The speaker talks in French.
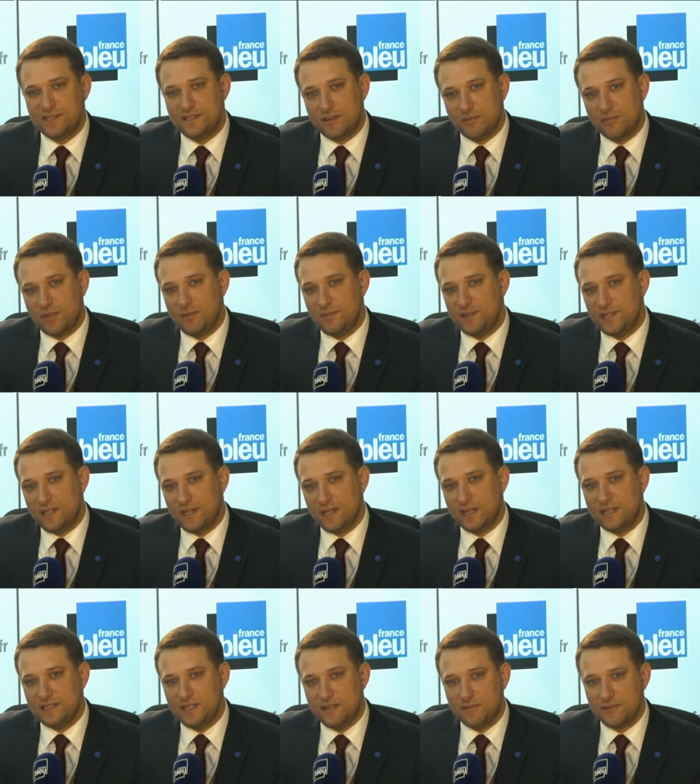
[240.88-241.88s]
des sans-papiers
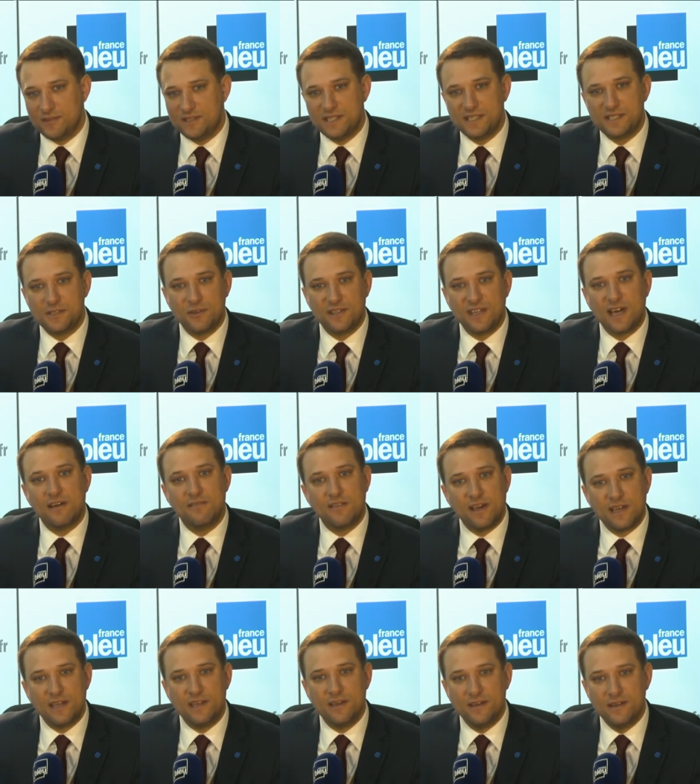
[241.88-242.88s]
à la défense des
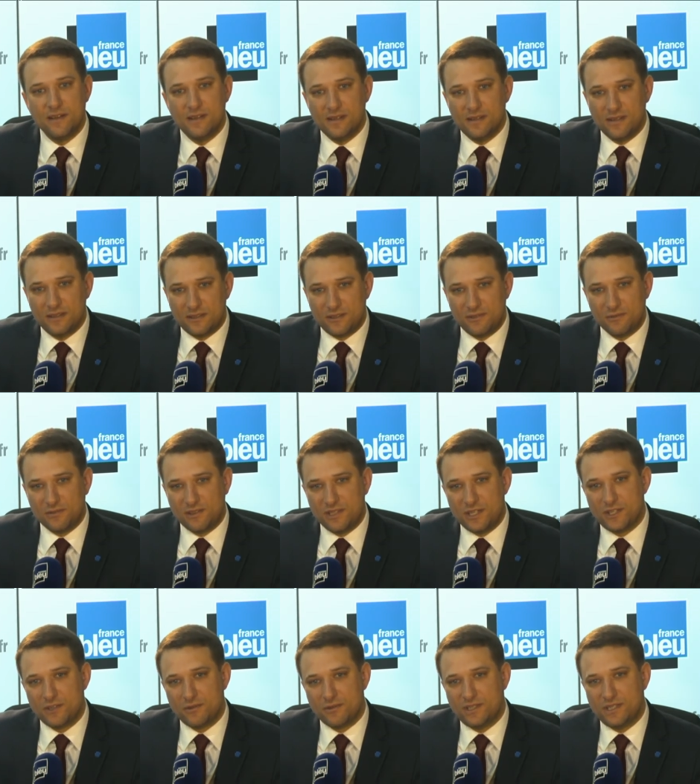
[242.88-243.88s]
sans-travail. Donc
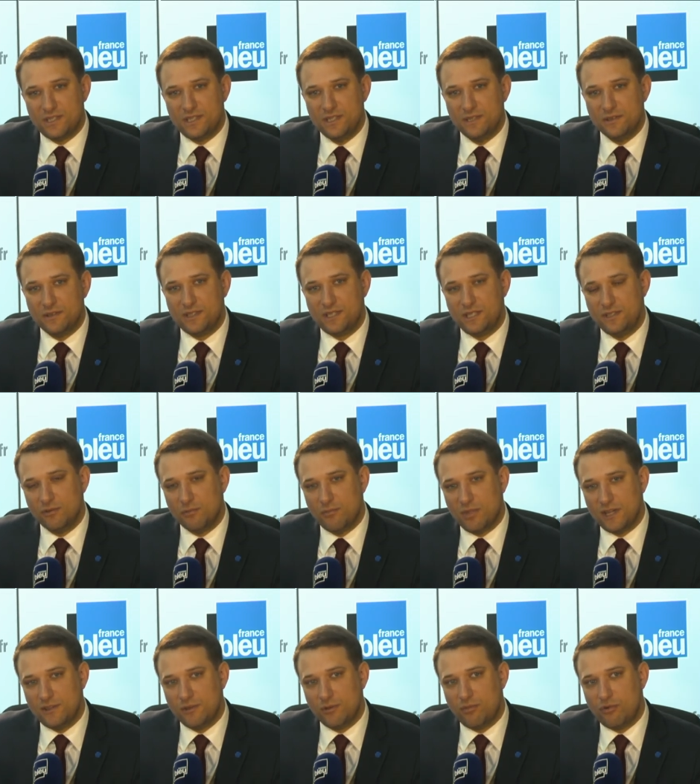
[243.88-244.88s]
des gens qui, euh, qui n'ont
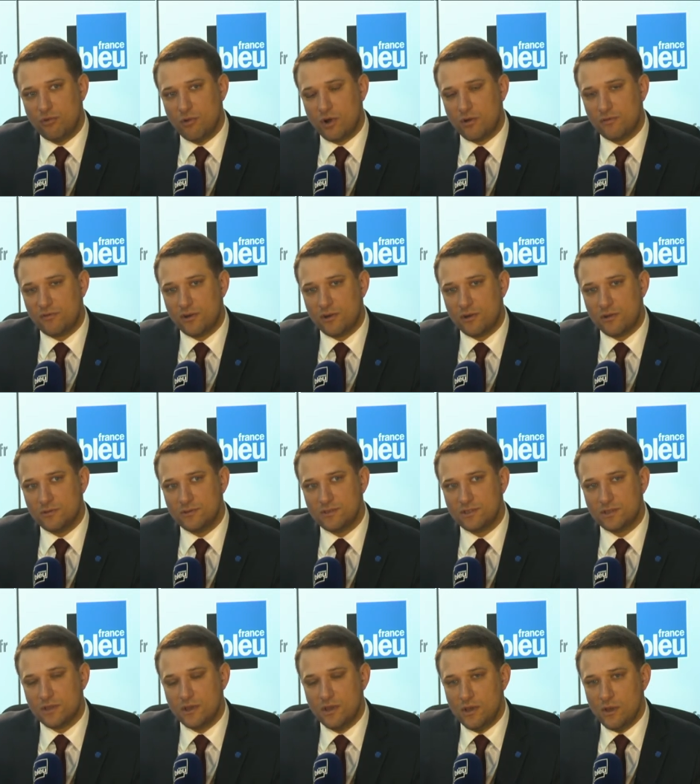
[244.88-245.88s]
pas d'emploi en
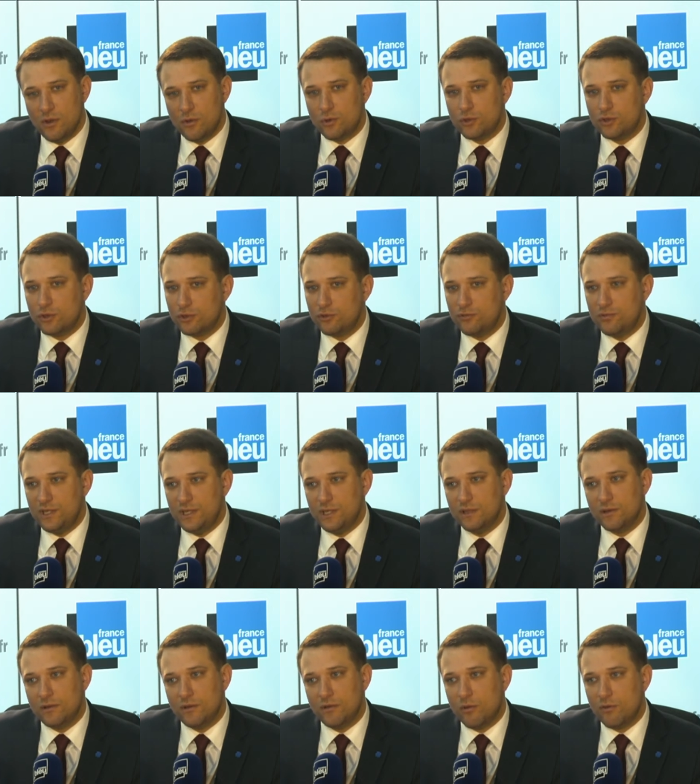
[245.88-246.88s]
France.
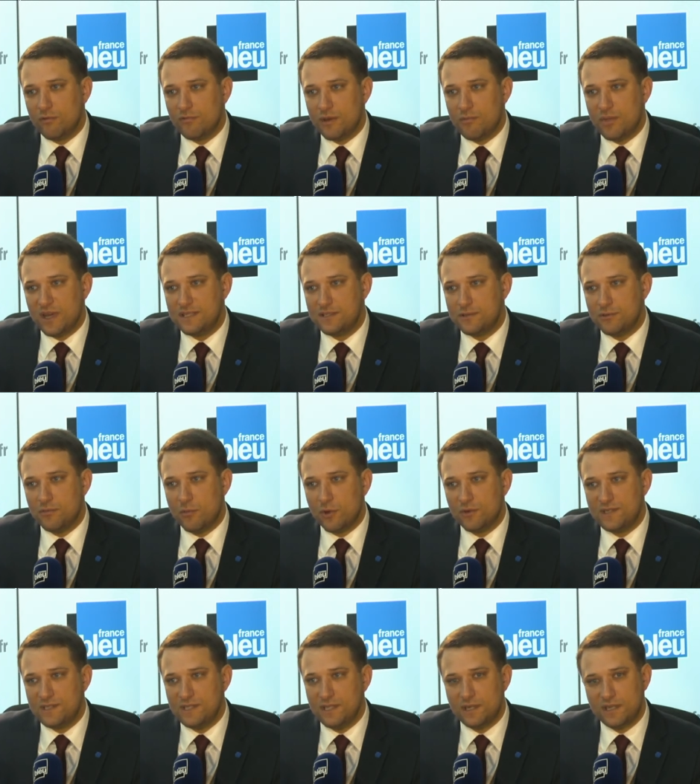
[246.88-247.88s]
Aujourd'hui, euh, on ne va pas se
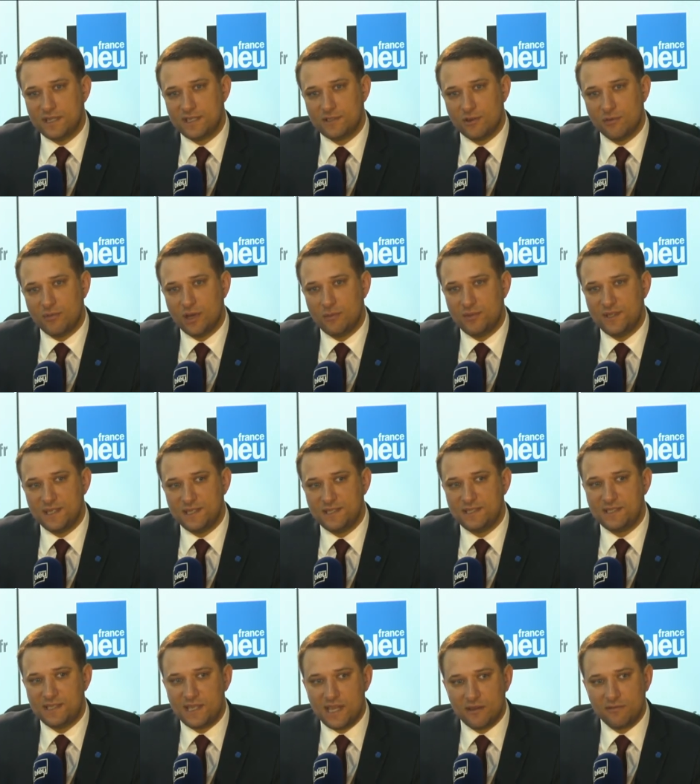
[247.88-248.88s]
mentir, les sans-papiers
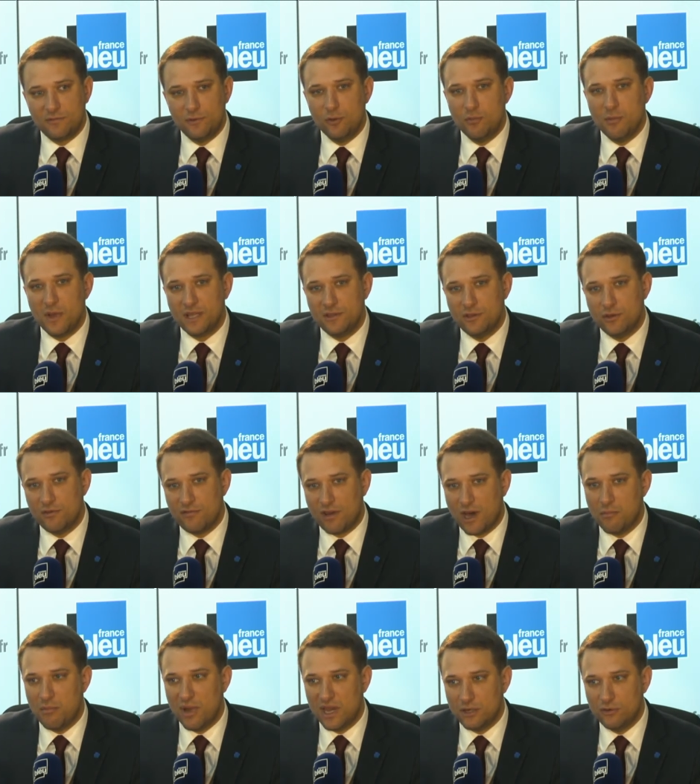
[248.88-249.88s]
servent de
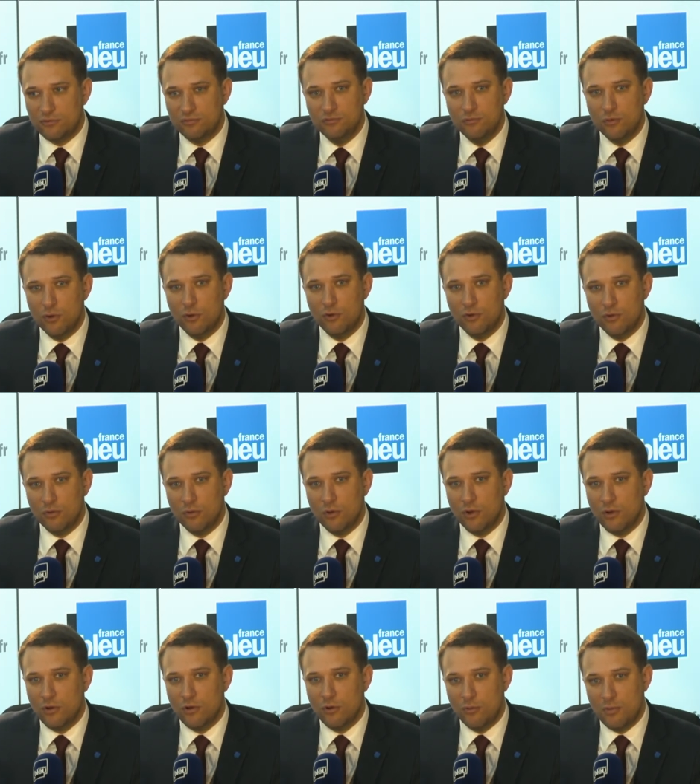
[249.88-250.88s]
main-d'œuvre à bas coût
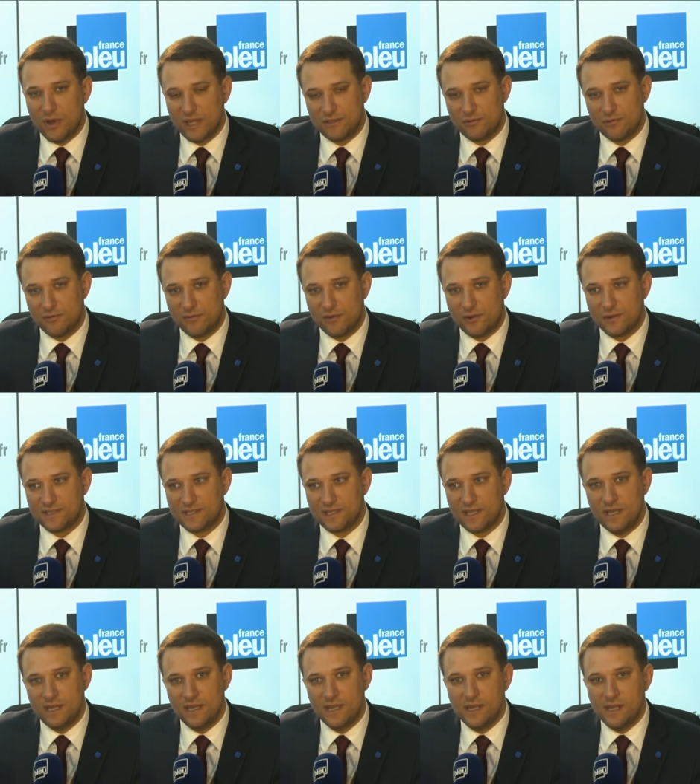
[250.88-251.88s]
aux, euh, patrons
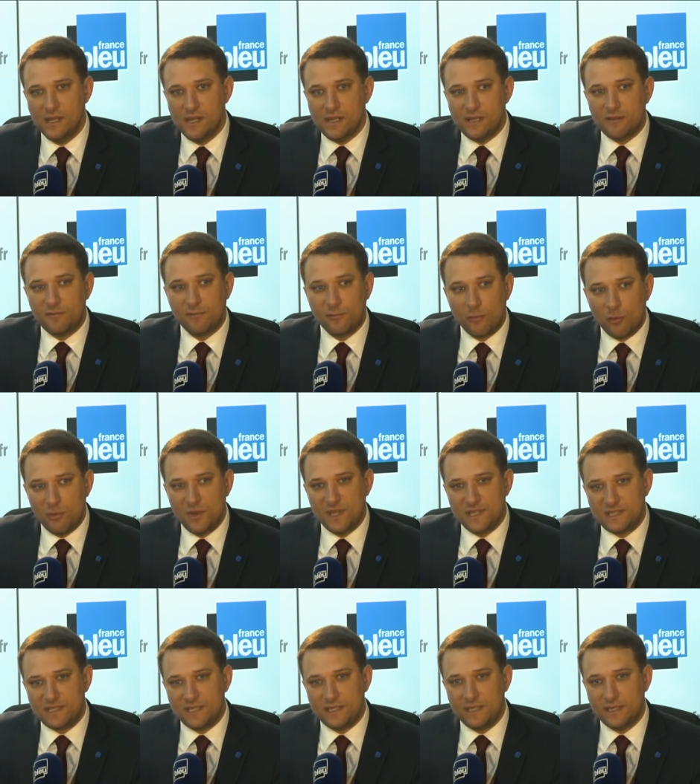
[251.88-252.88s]
français, font
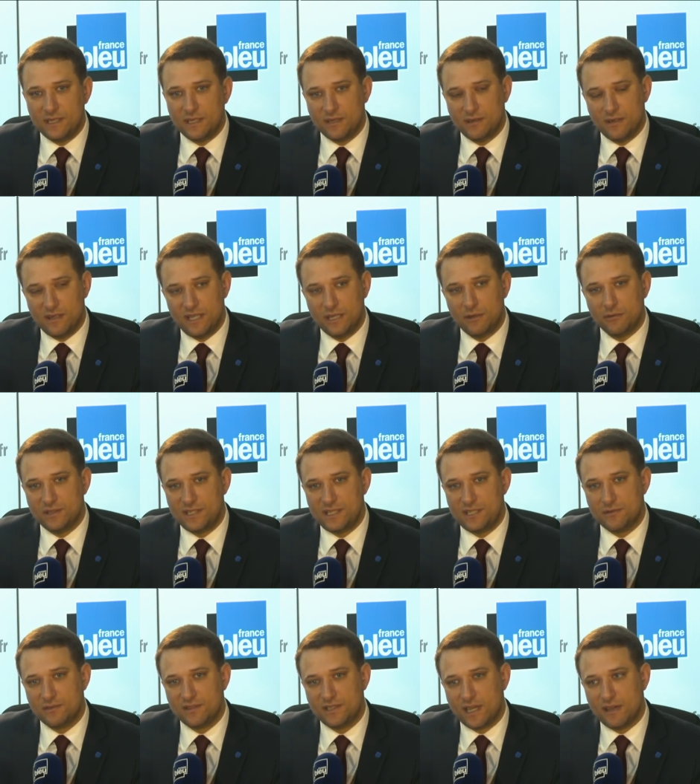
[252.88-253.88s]
baisser les
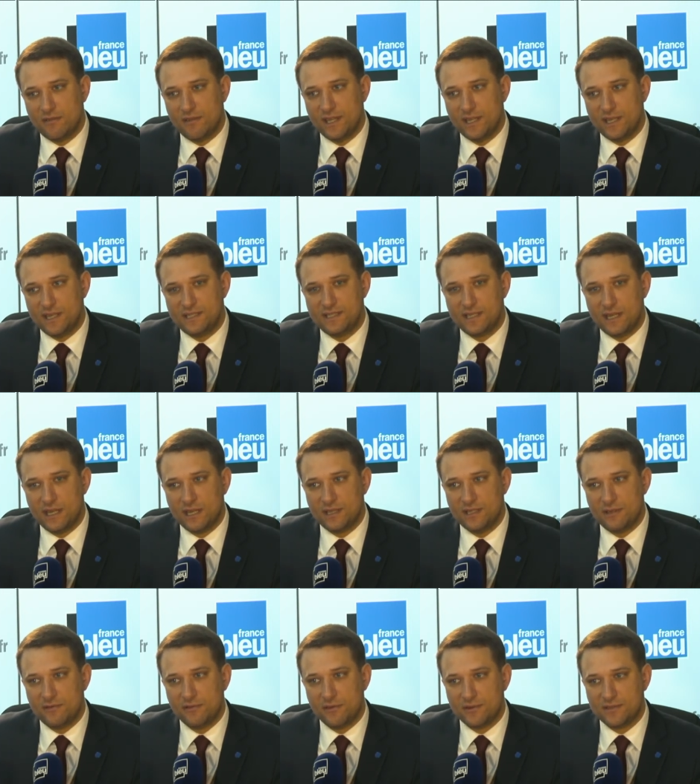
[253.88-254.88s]
conditions de travail et les salaires
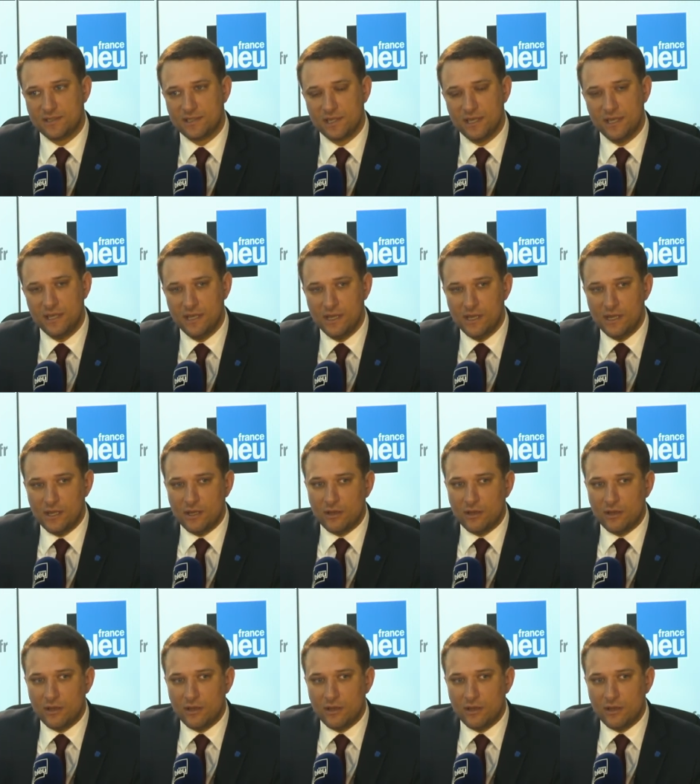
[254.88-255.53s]
des Français,